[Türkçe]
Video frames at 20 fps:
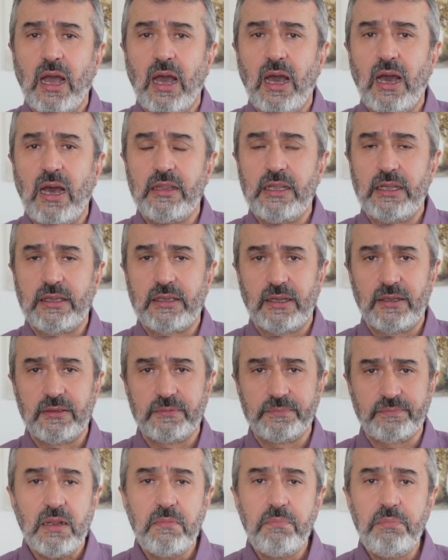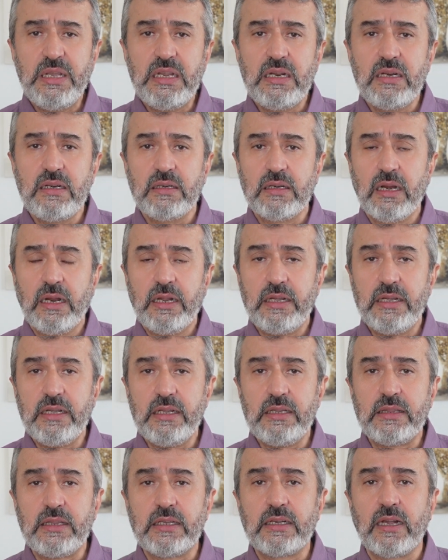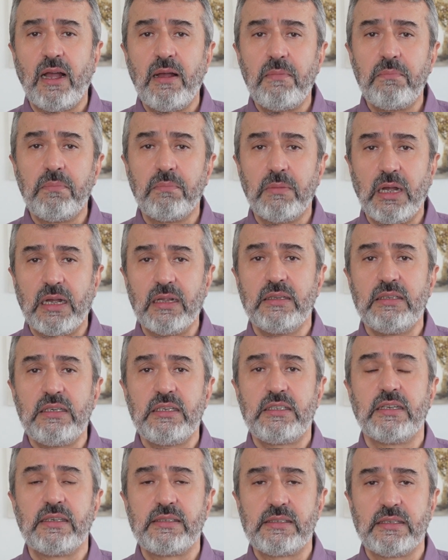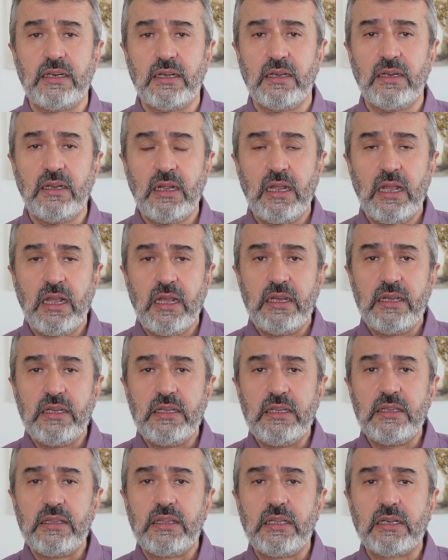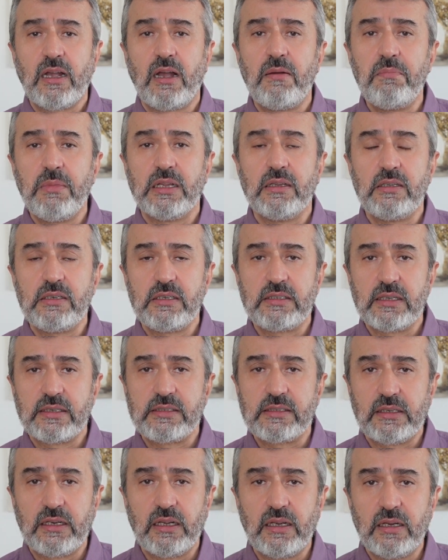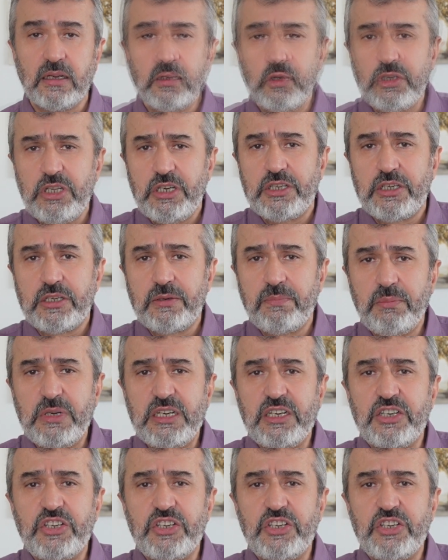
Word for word: Adeta bir intikam alırcasına, intikam alırcasına, müthiş bir